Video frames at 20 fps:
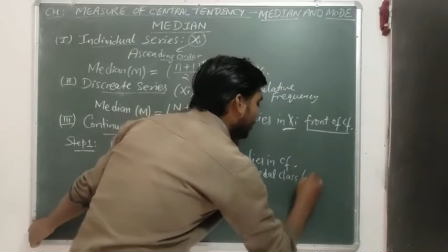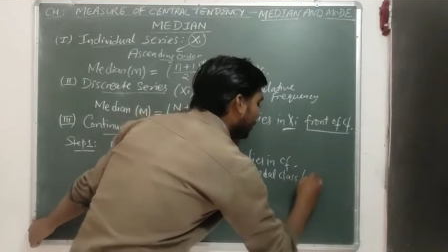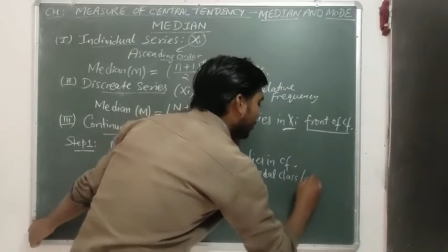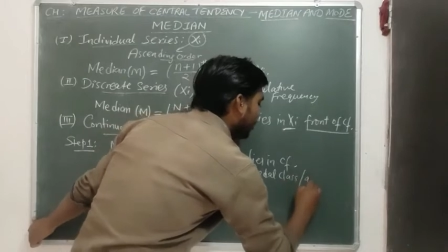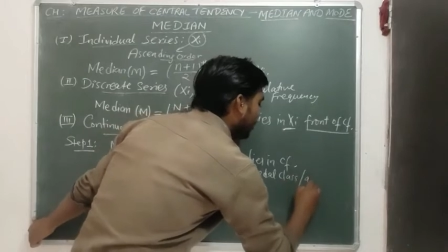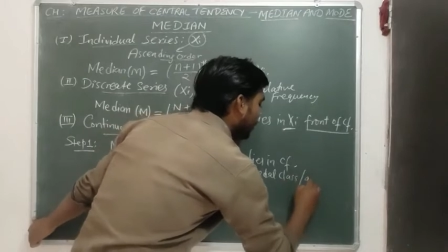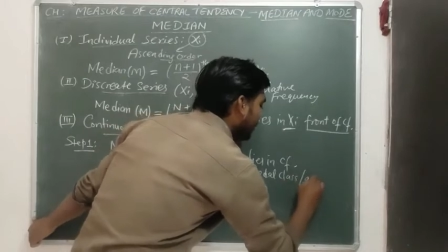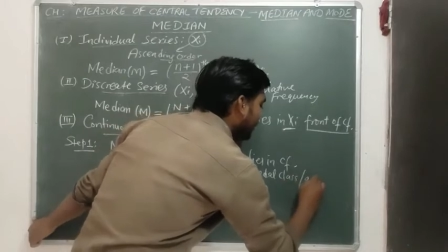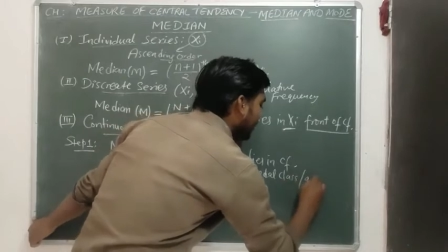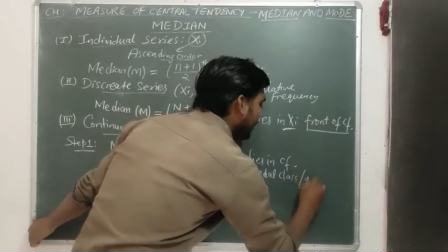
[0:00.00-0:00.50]

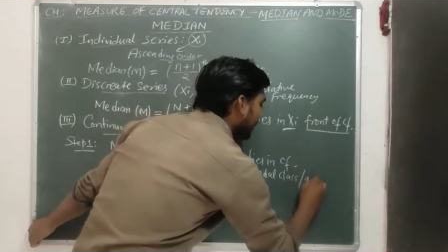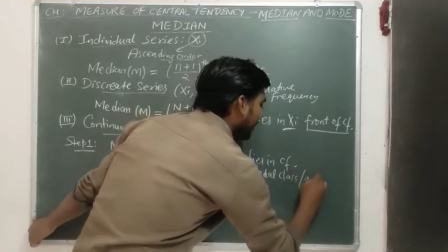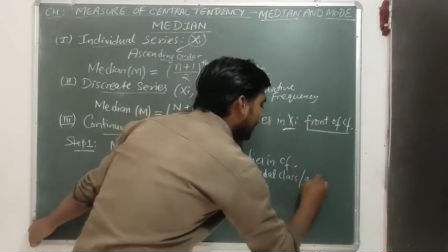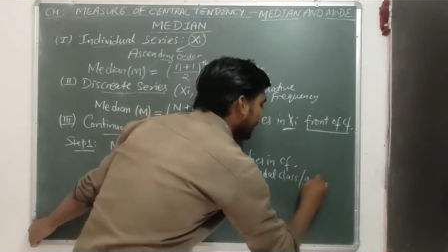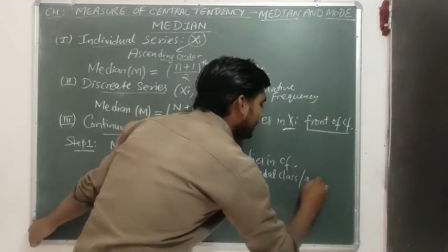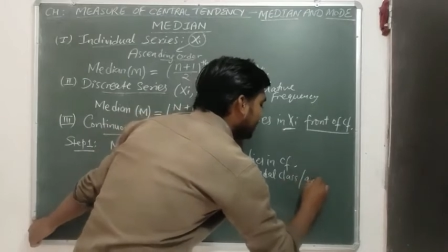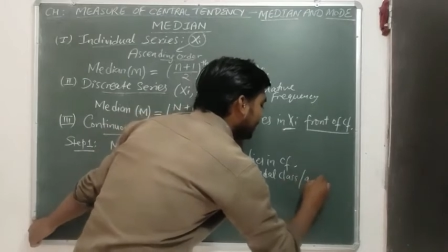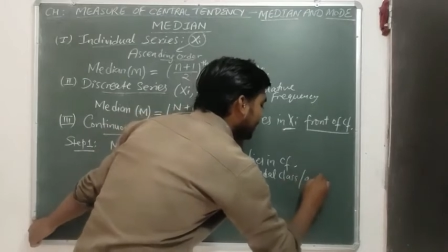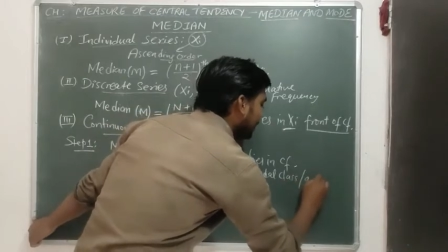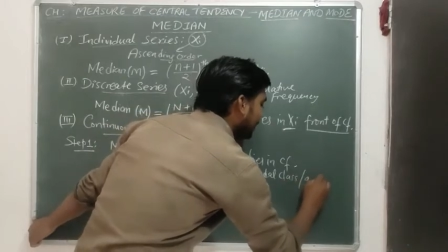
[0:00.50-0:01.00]
ग्रुप भी
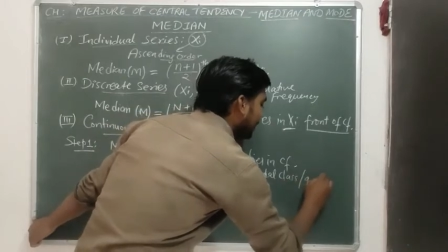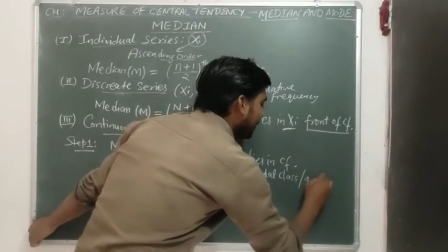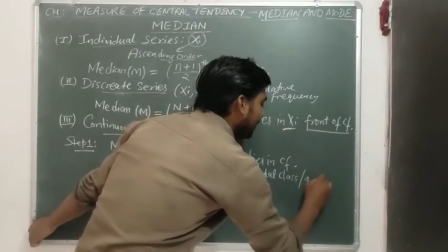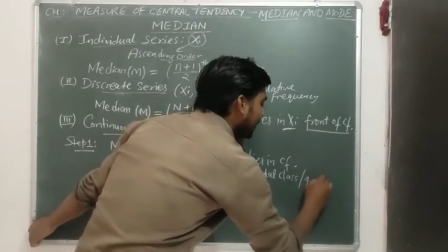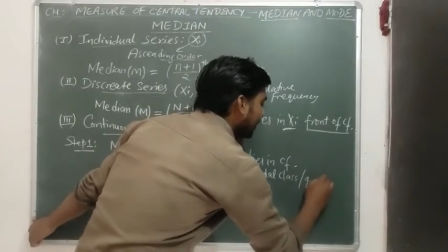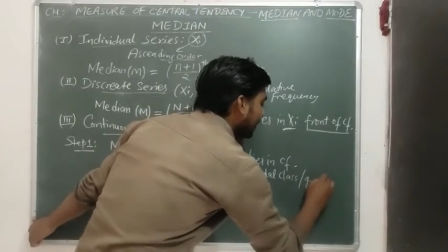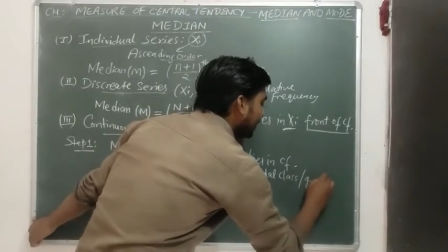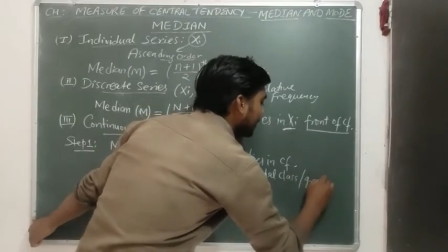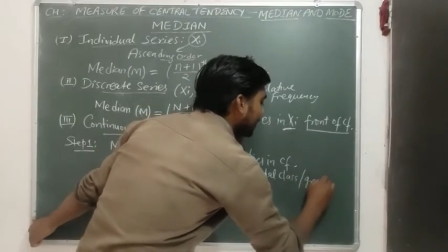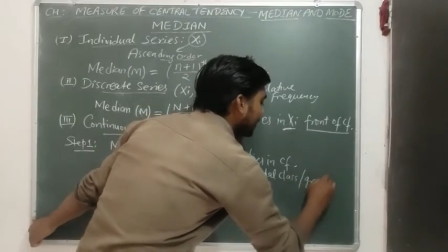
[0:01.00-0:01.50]
कह सकते
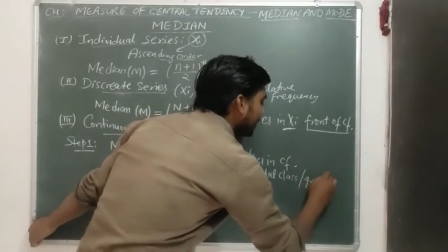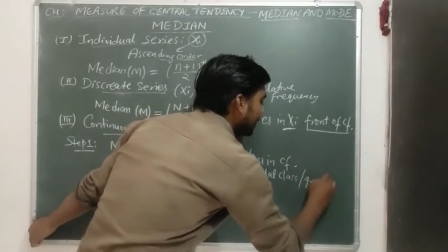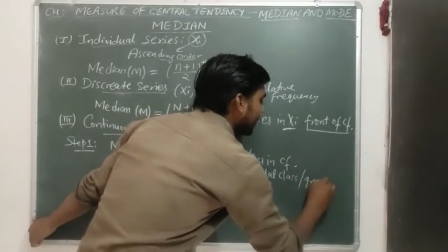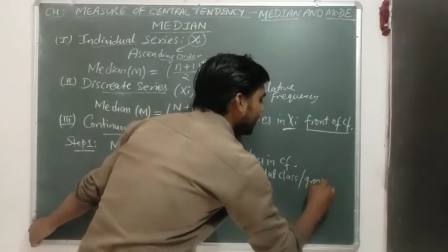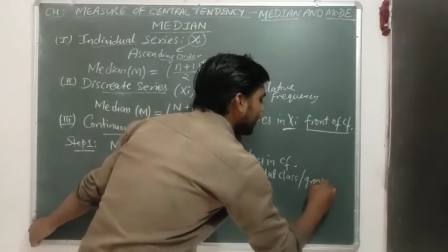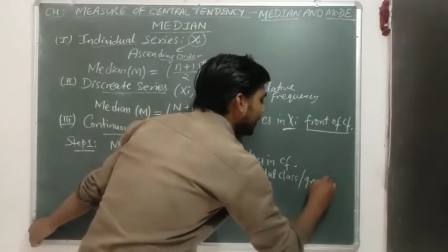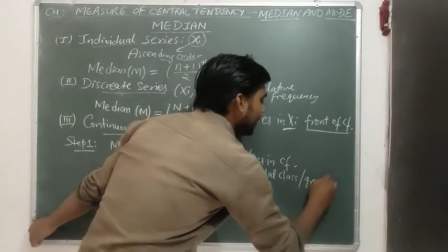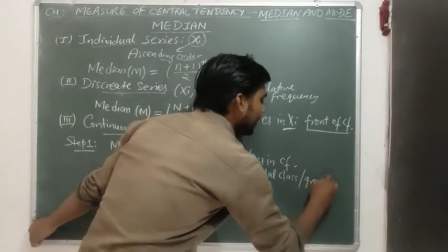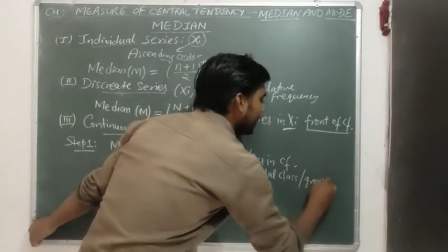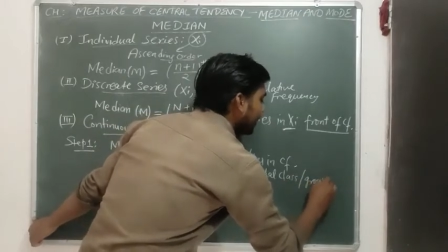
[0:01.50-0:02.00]
हैं
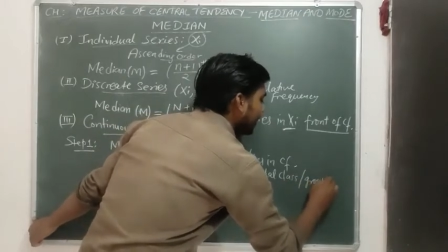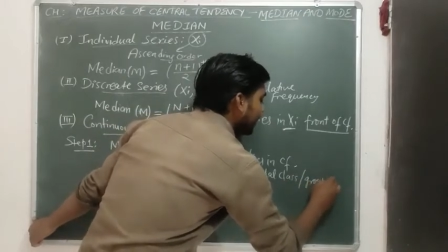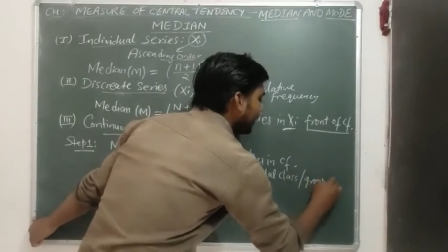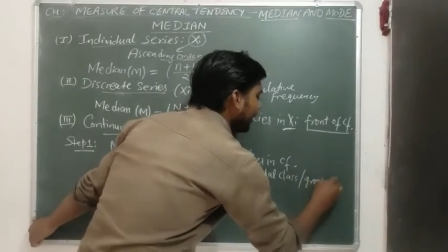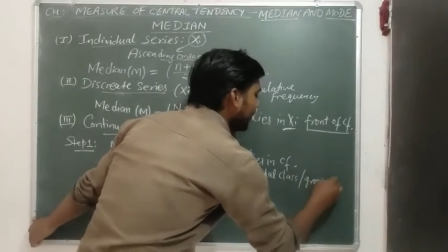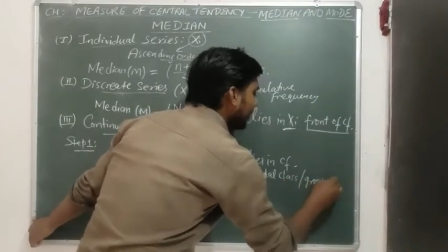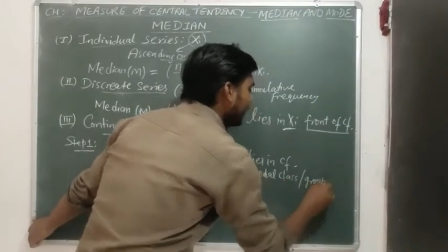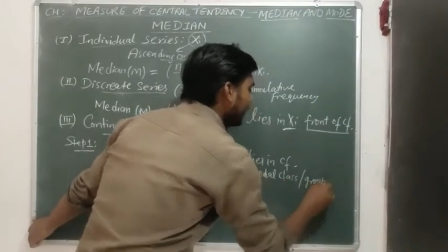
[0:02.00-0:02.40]
ठीक है